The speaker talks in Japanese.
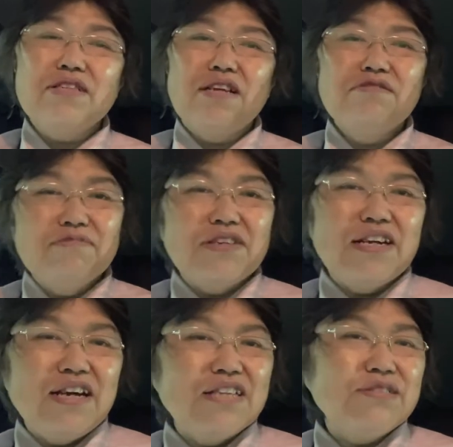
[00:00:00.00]
たのもや
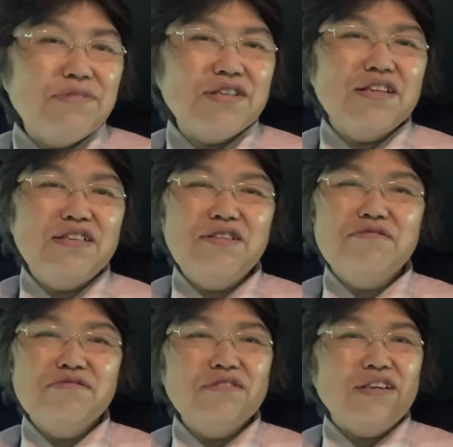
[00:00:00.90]
り始めたっていう
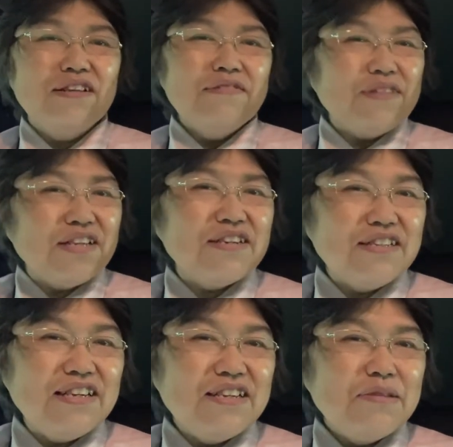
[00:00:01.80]
ことで何か
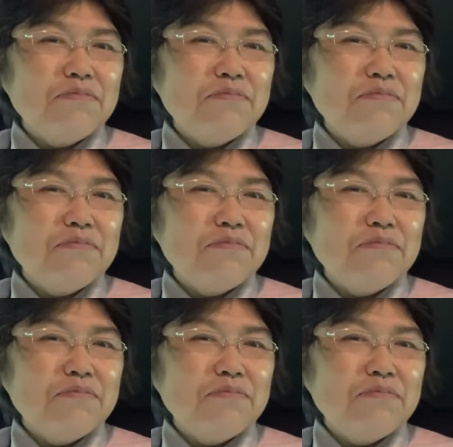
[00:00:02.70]
ね、